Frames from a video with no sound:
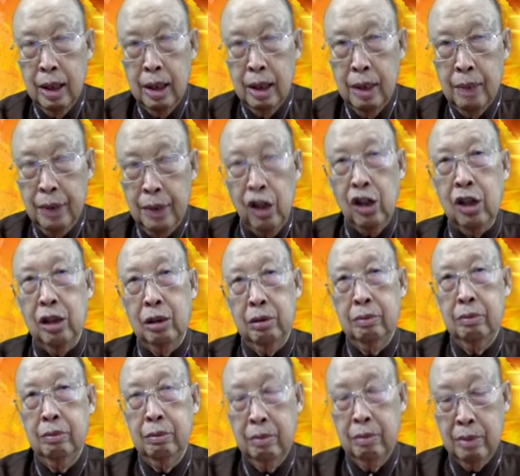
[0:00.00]
พี่น้อง
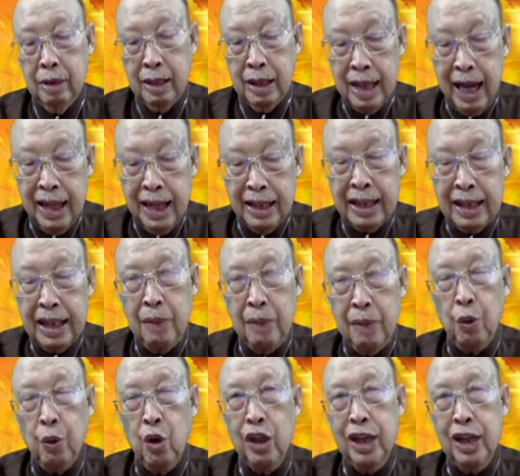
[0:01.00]
การที่
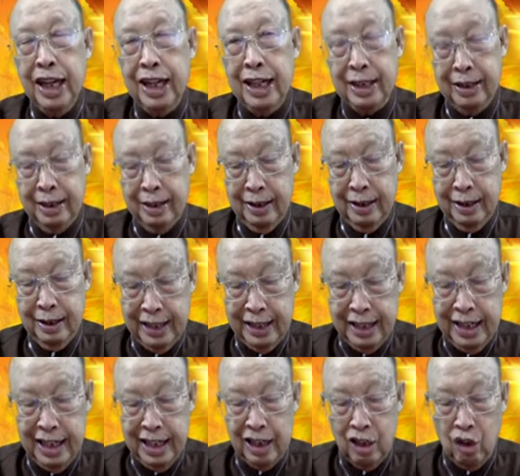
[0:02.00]
พงเห็ดสิ่ง
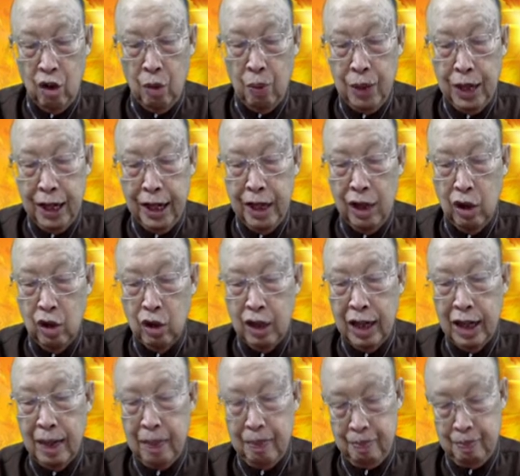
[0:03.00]
นี้ก็เพื่อให้เฮาได้
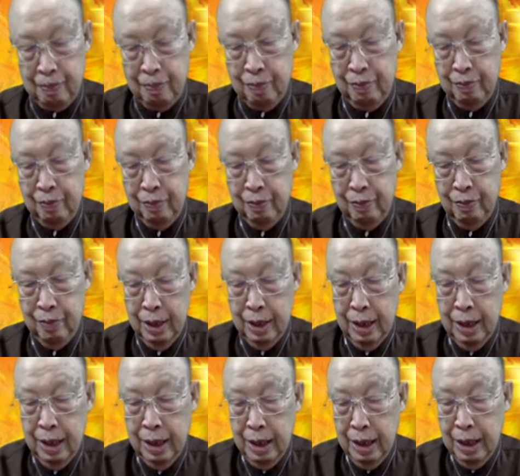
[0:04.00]
รับ
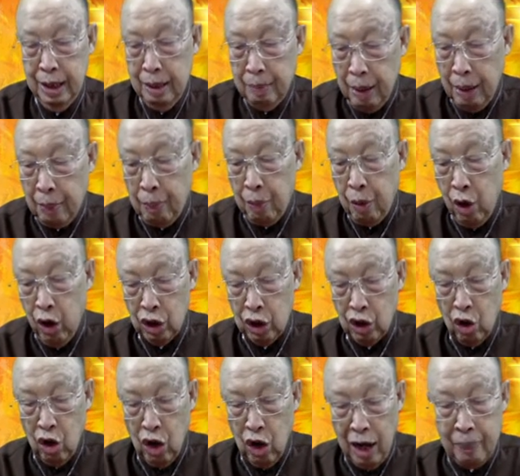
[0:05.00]
พระพร
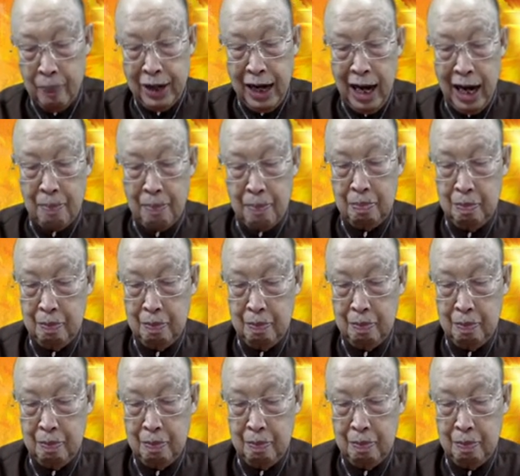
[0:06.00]
ของอับราฮัม